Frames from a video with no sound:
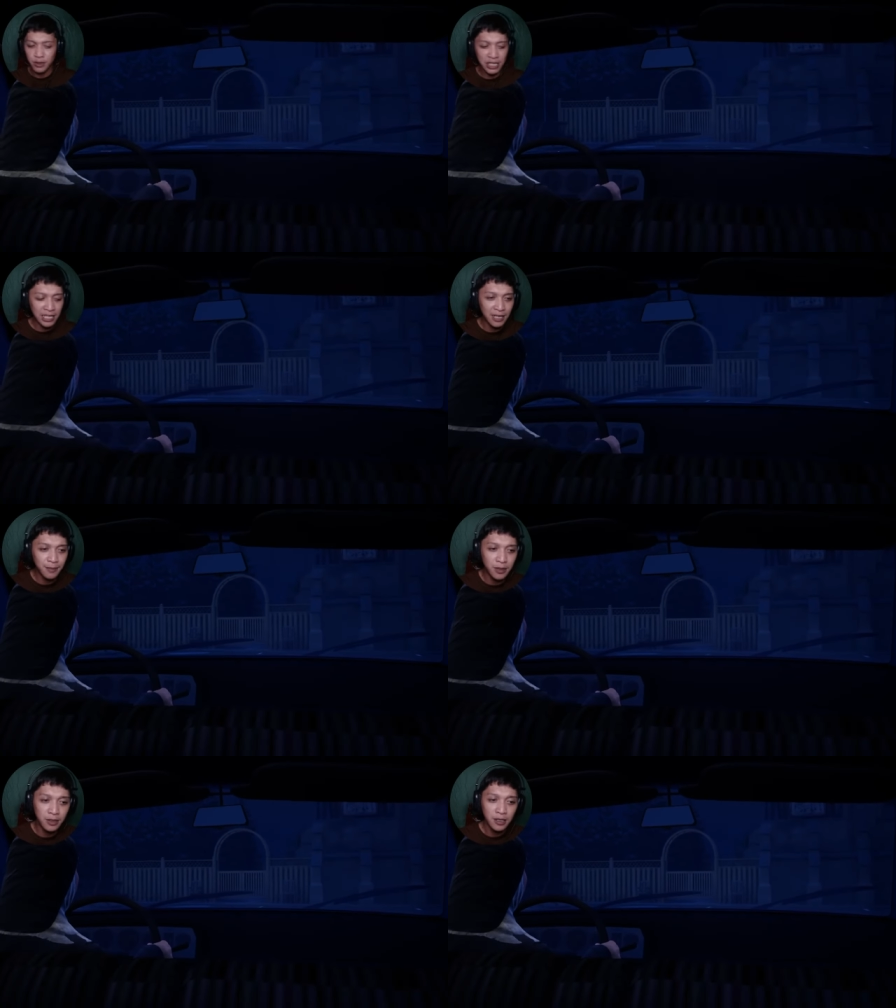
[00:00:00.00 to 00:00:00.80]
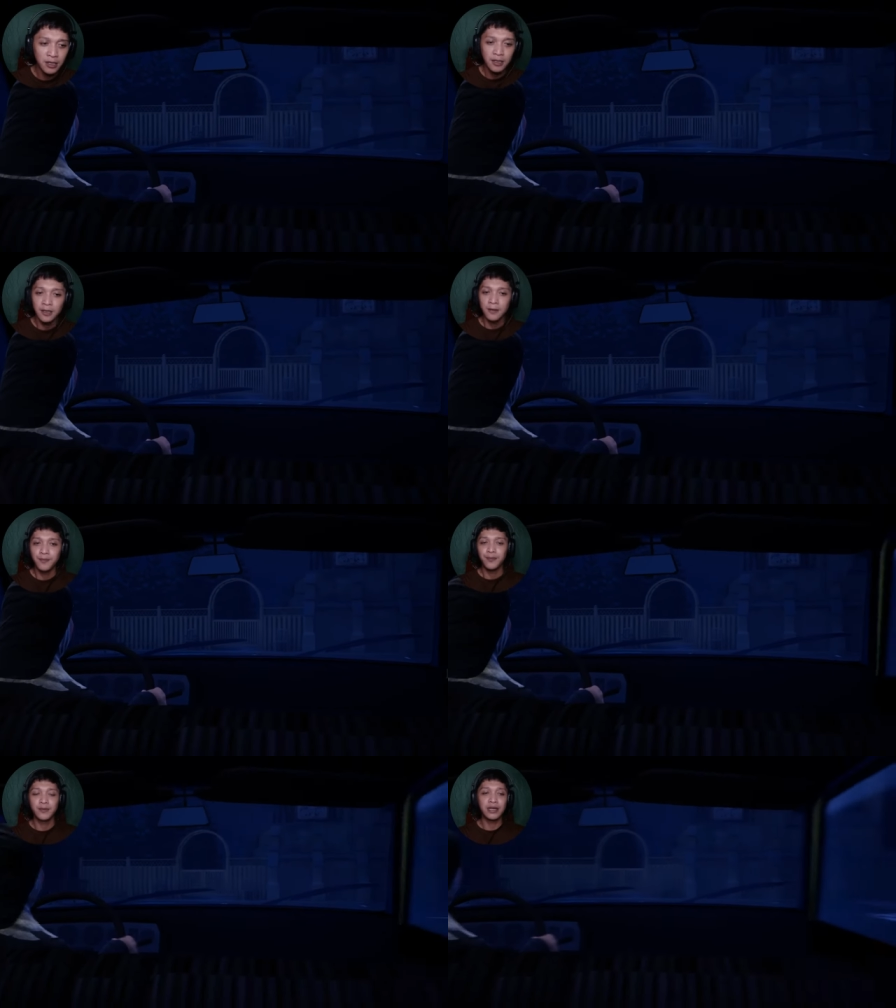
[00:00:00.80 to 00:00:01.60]
tigil mo.
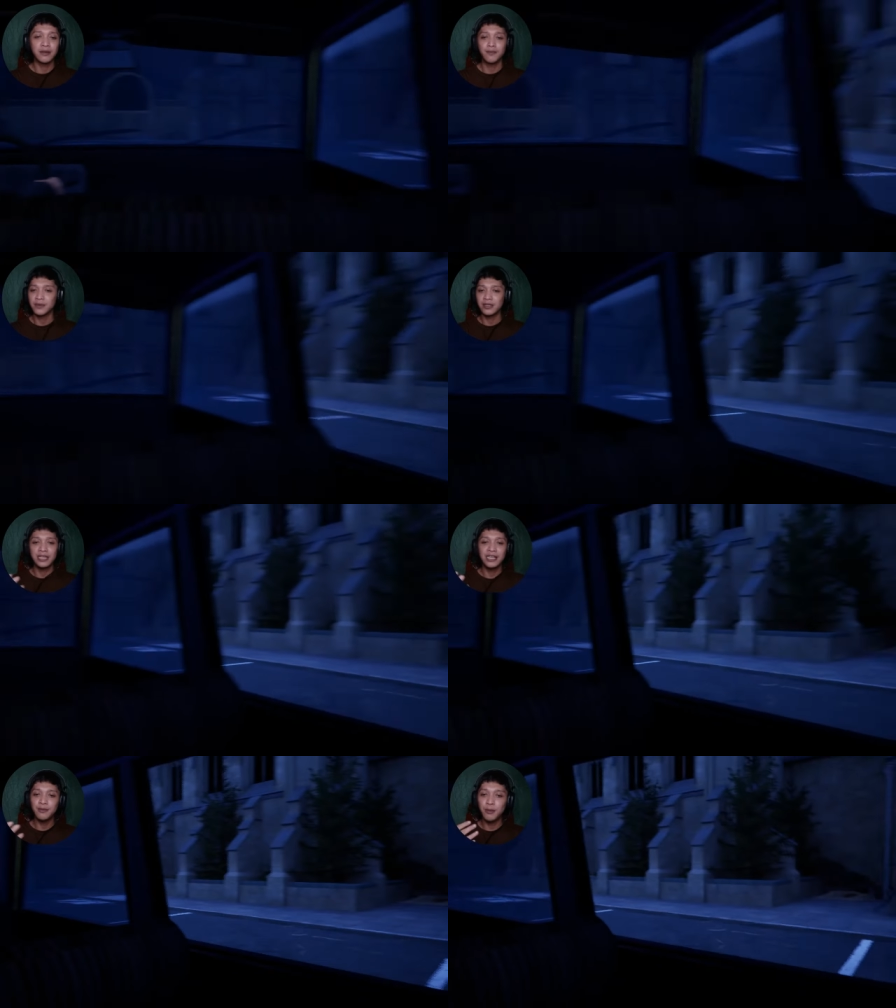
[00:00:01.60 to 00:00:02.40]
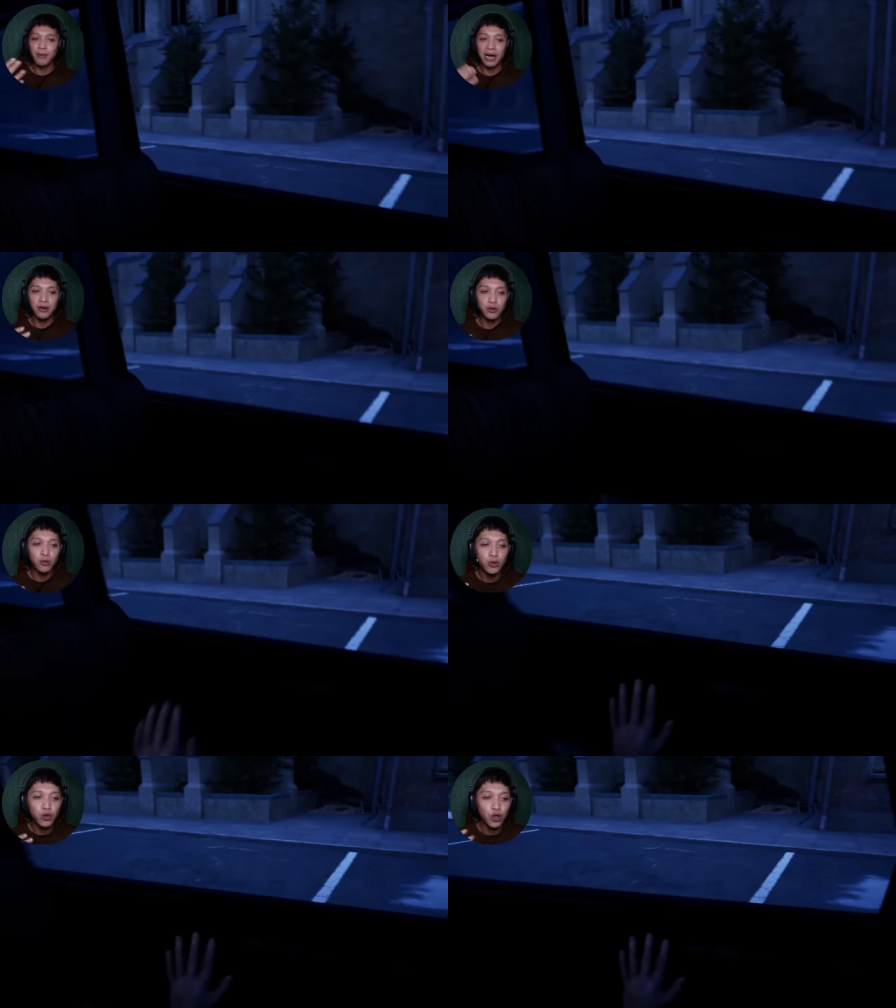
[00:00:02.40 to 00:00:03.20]
Tigil mo baho,
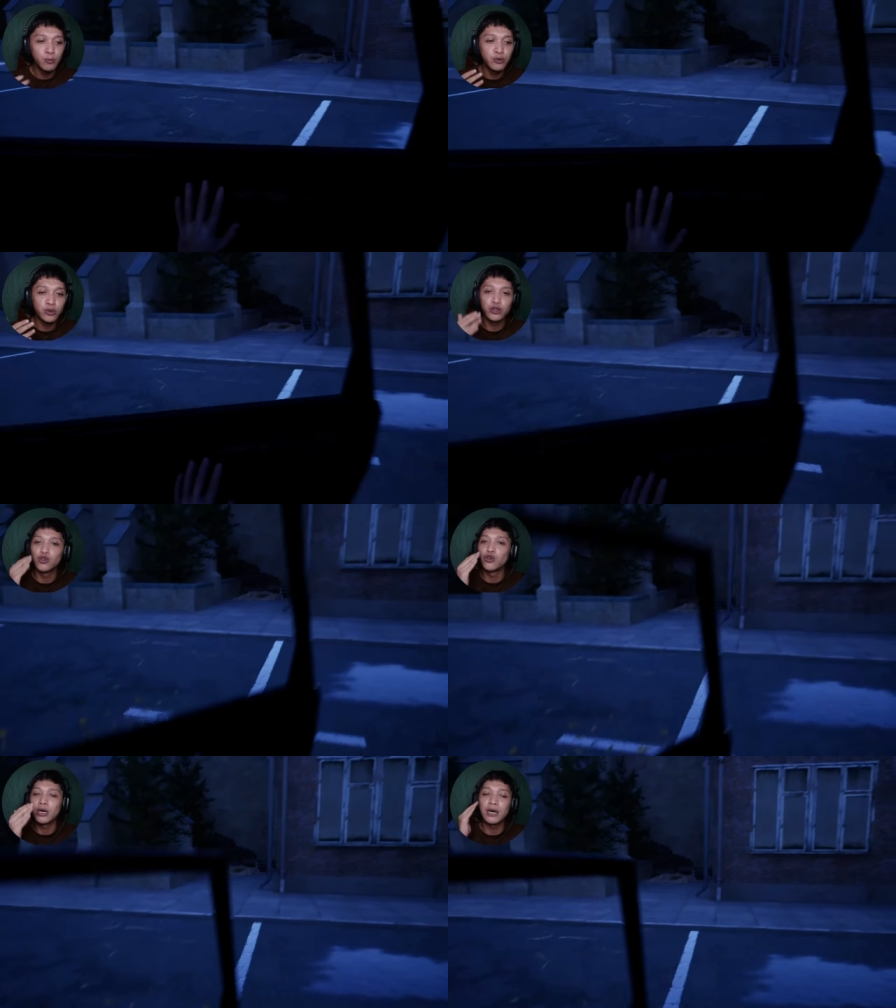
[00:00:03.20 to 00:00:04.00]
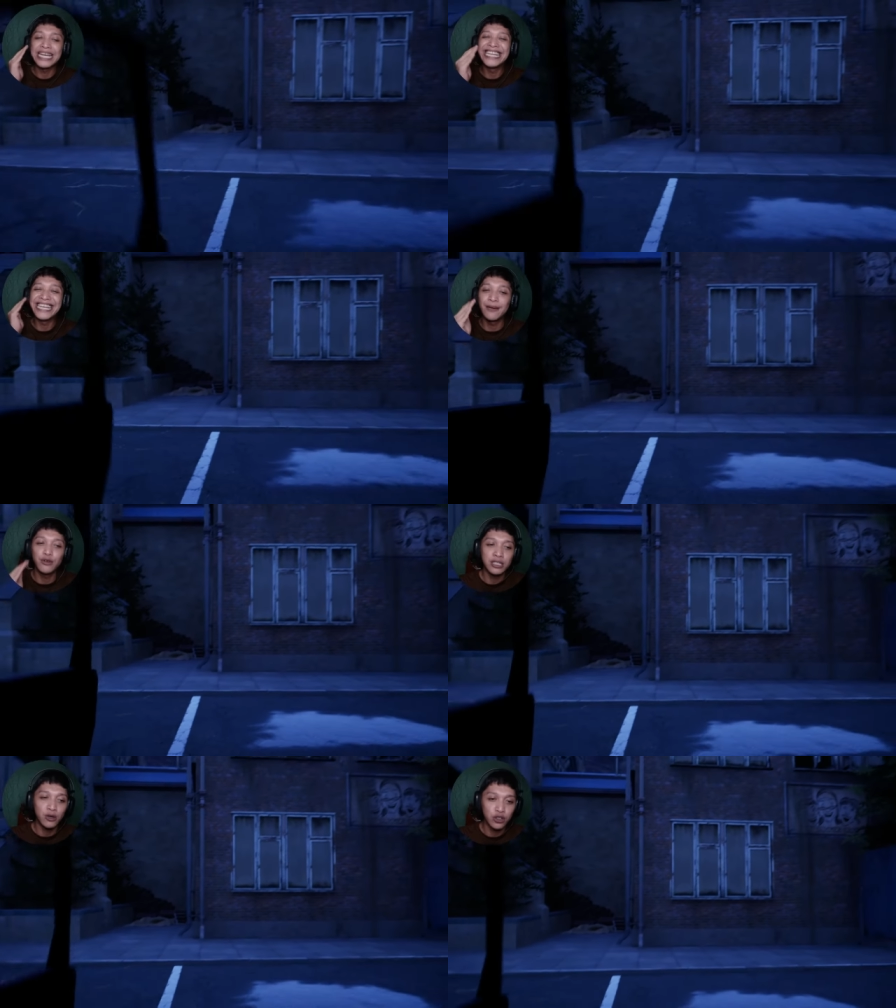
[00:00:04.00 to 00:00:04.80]
kumukulob yung hininga mo
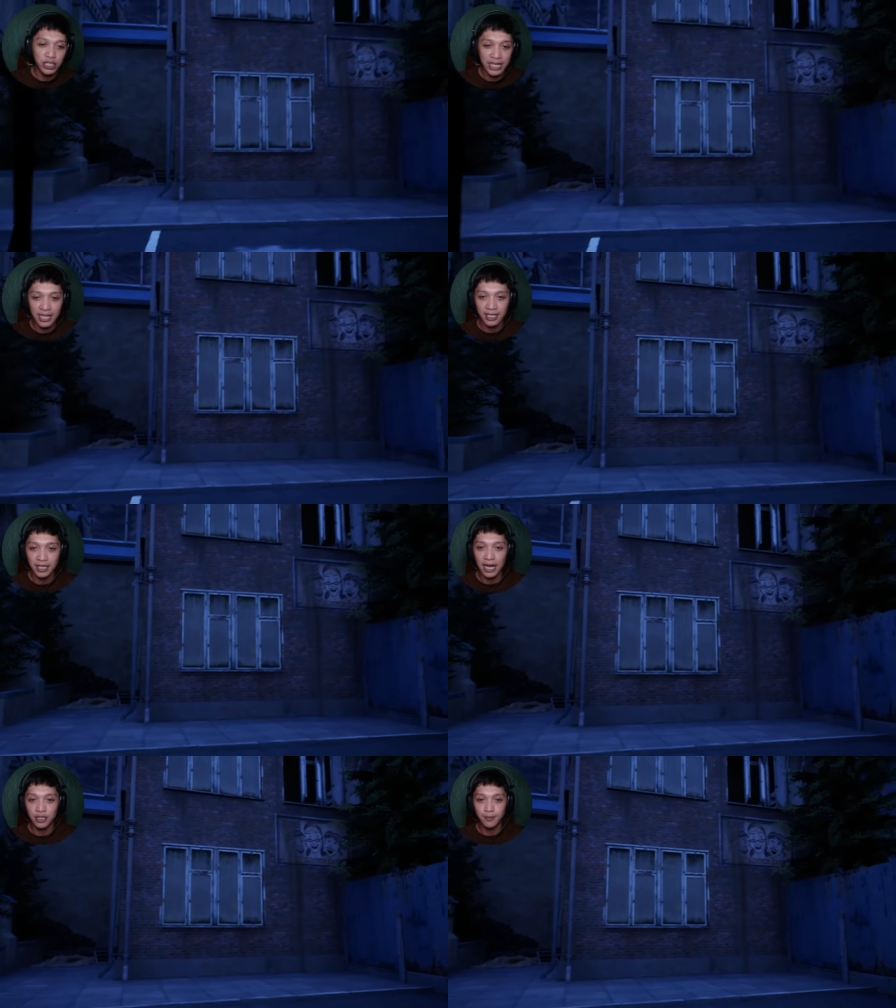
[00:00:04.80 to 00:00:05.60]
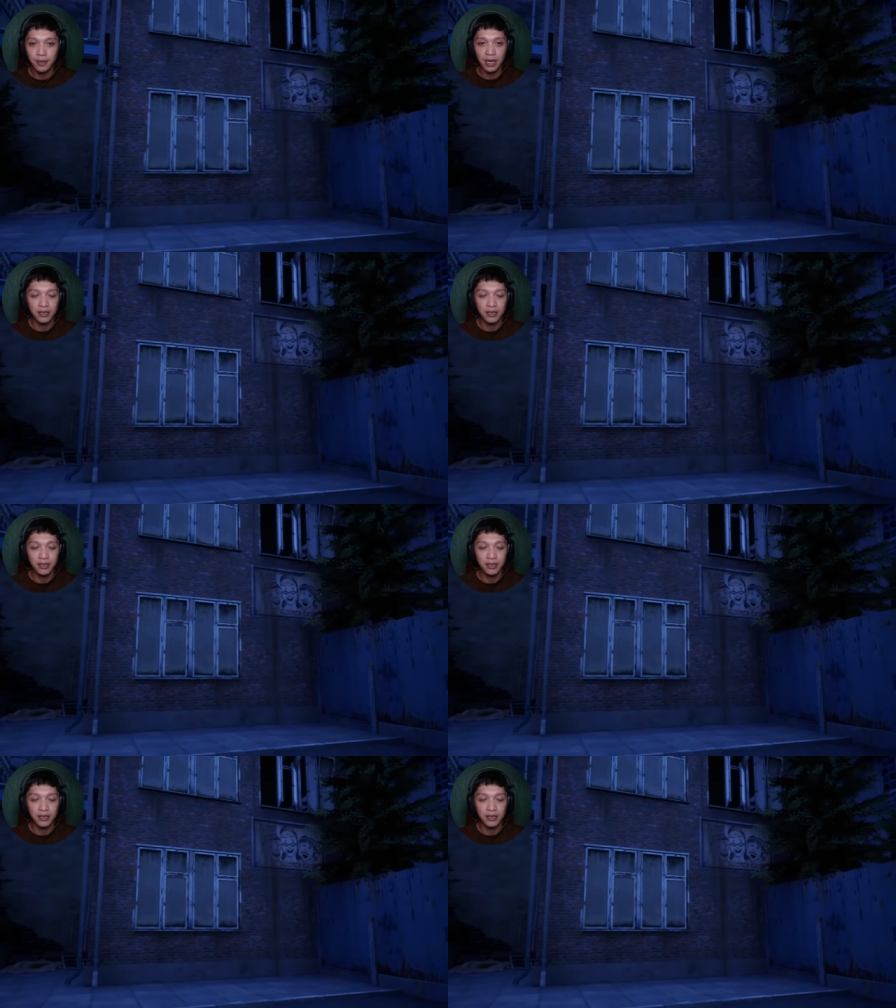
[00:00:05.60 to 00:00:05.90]
sa kotse natin, hayop ka.